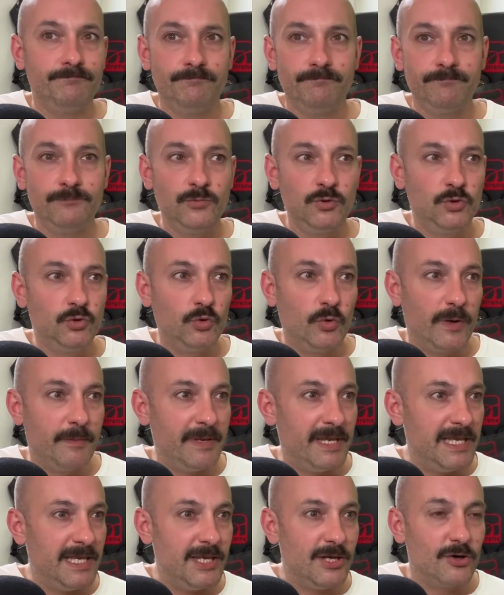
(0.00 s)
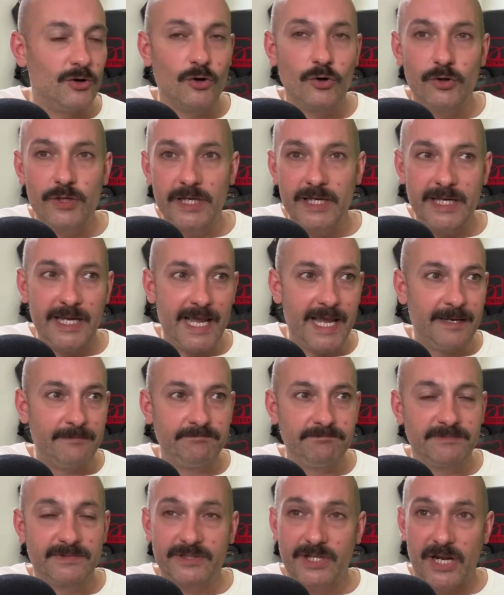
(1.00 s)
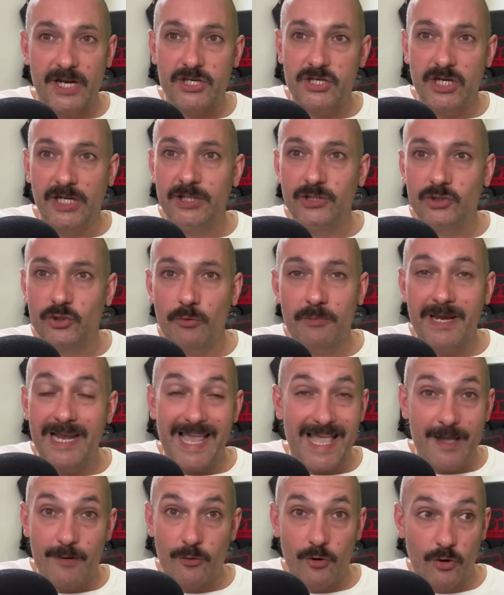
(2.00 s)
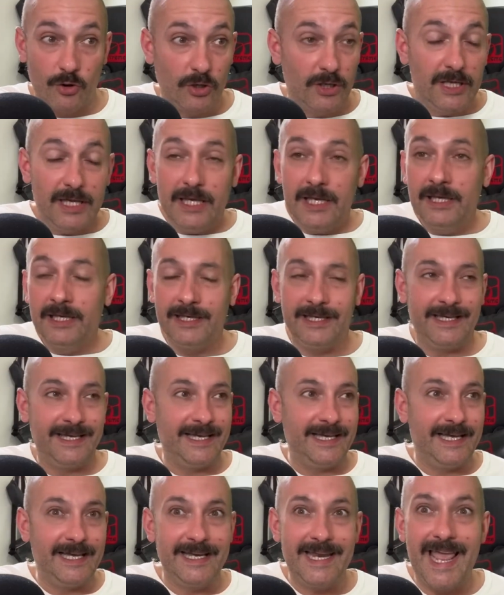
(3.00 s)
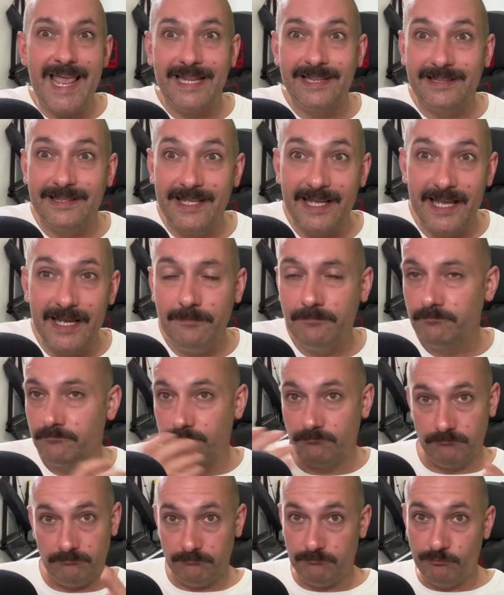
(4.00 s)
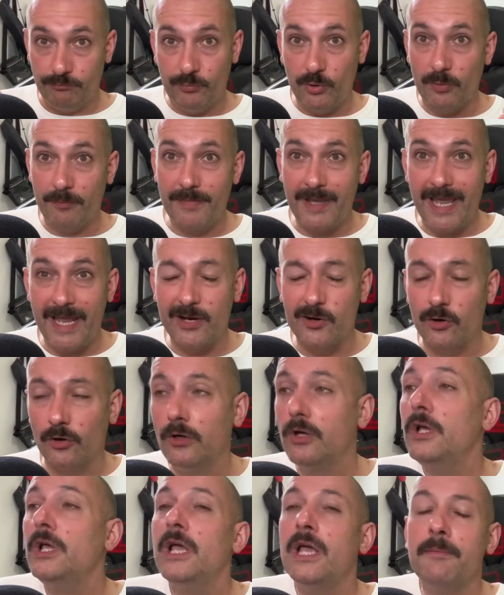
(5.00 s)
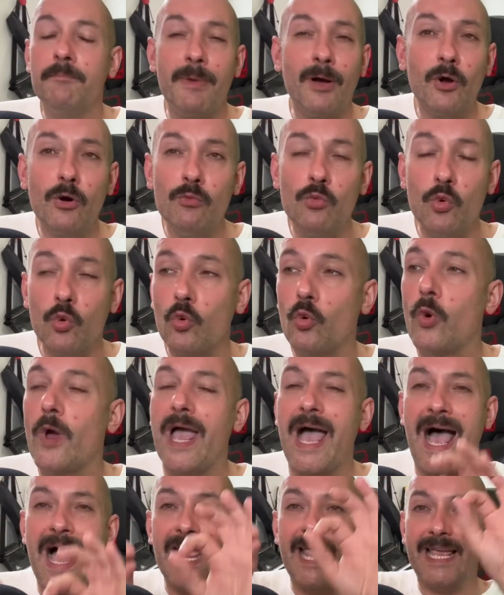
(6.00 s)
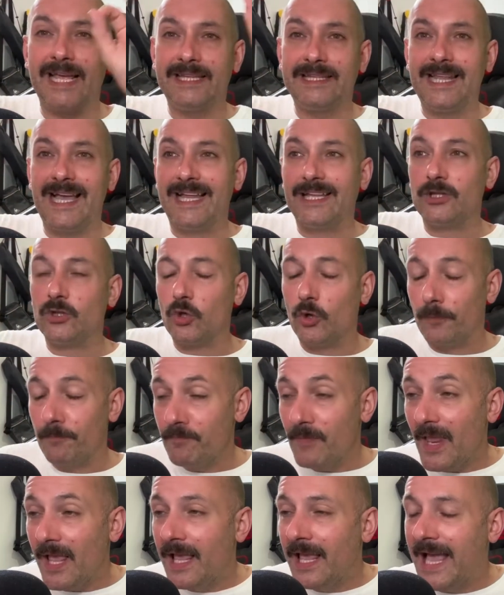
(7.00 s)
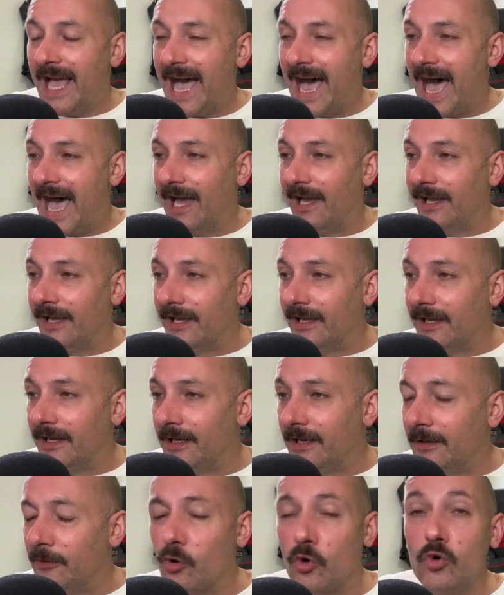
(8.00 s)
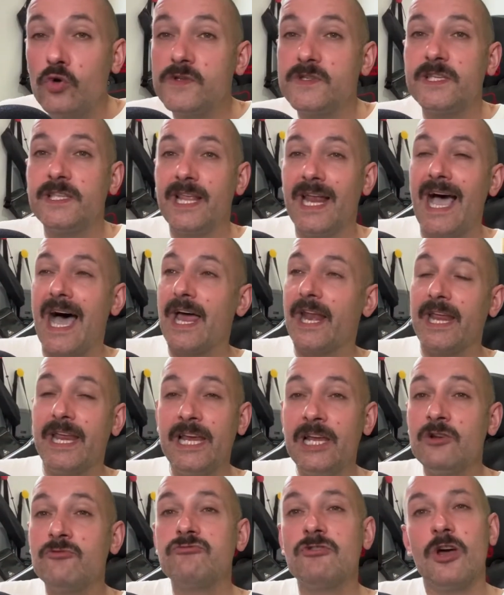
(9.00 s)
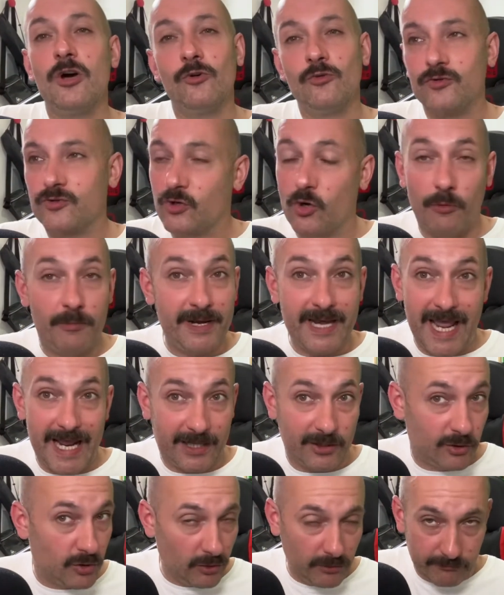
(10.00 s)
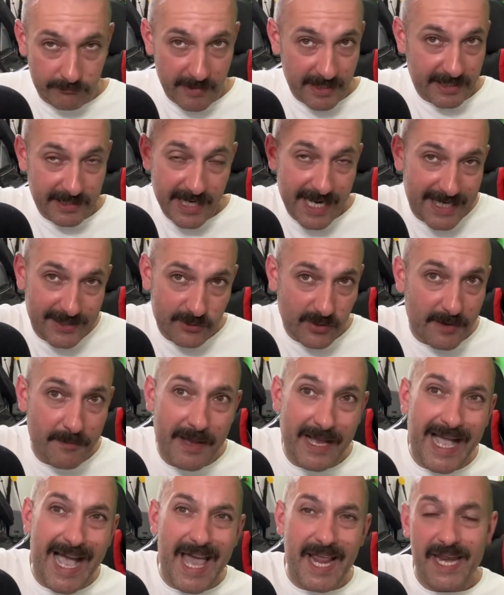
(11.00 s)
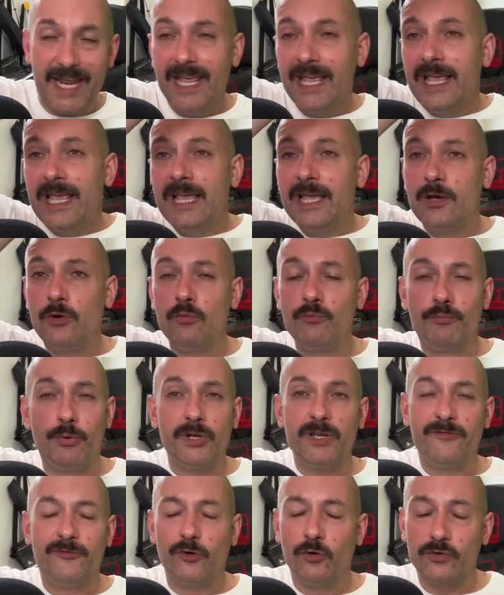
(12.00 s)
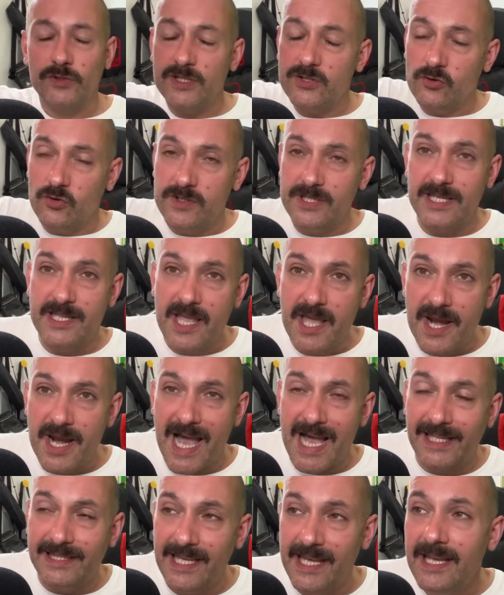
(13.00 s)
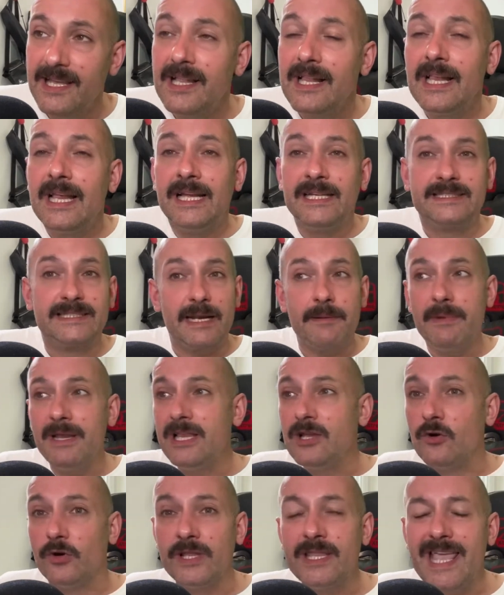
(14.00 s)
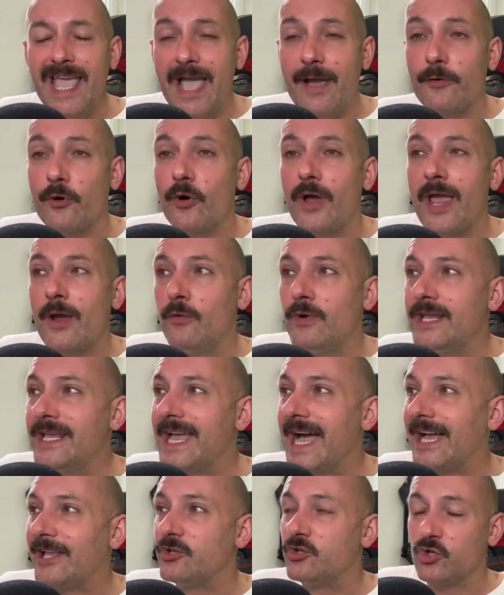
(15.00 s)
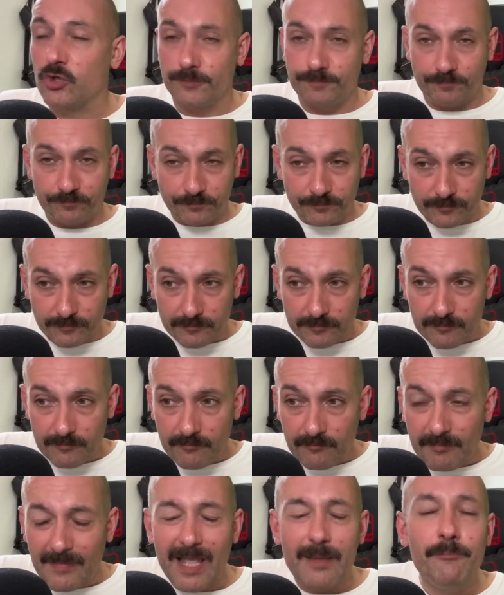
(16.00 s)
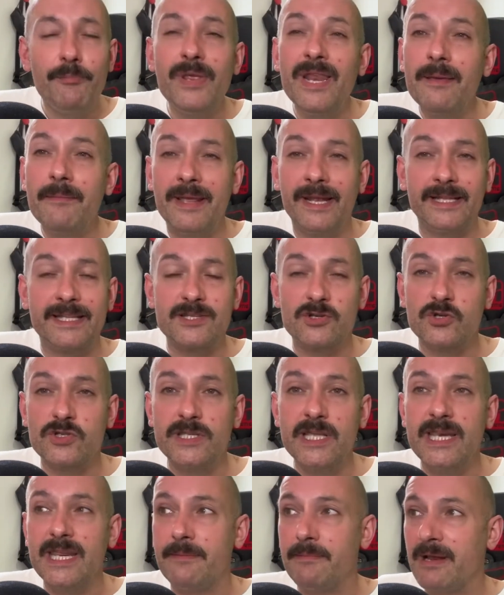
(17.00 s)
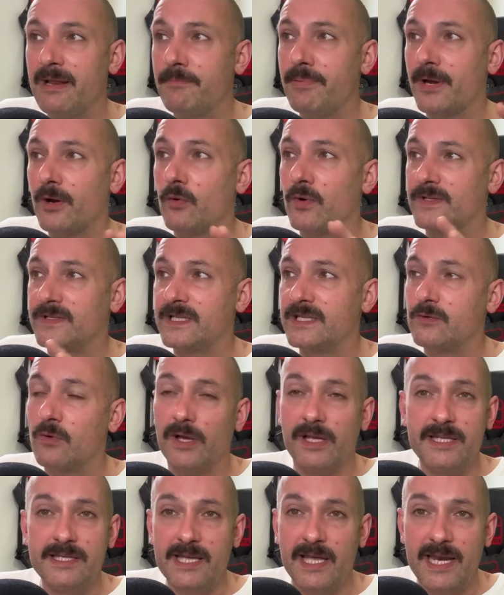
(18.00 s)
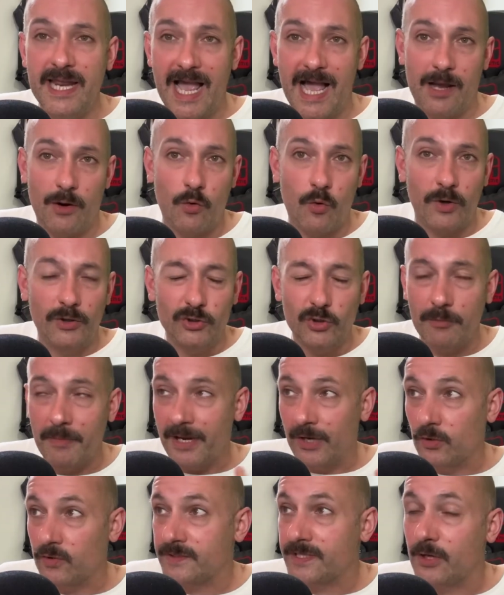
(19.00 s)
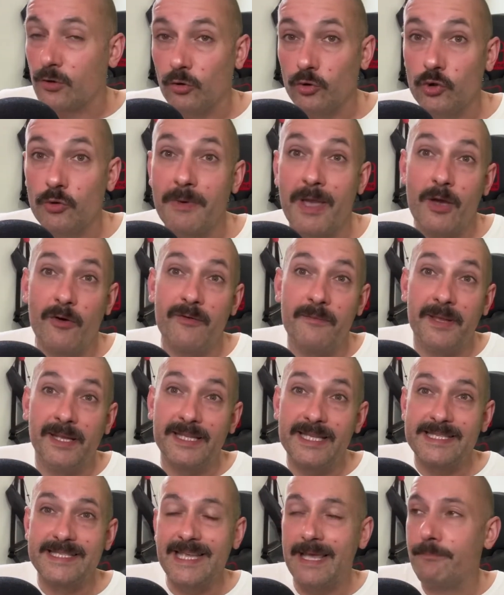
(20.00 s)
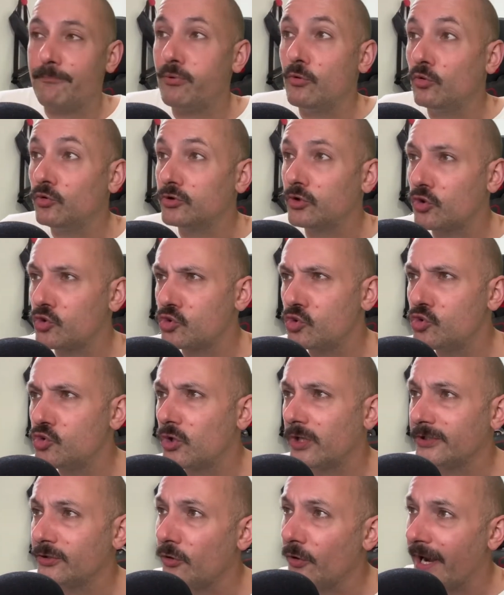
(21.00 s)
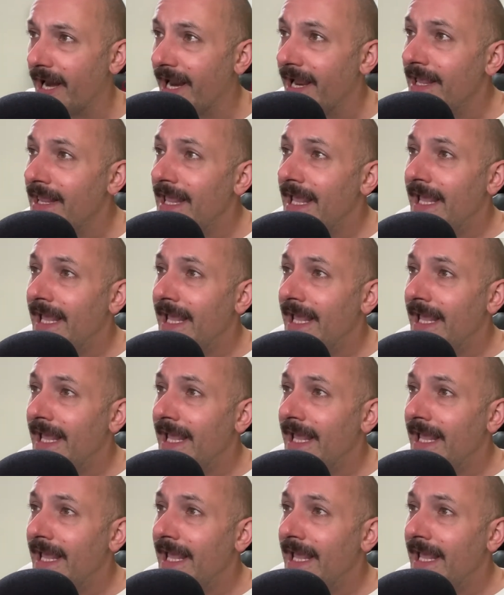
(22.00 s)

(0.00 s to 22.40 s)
2 milioni e 300 mila euro eh, netti, più o meno, ma comunque anche andando a eh, considerare il gross come netto, metti caso che magari un po' di fonti sono state errate, 3 milioni di euro è un ingaggio pienamente sostenibile per queste squadre di Serie A, quantomeno secondo me, ovviamente, se puntano sul giocatore.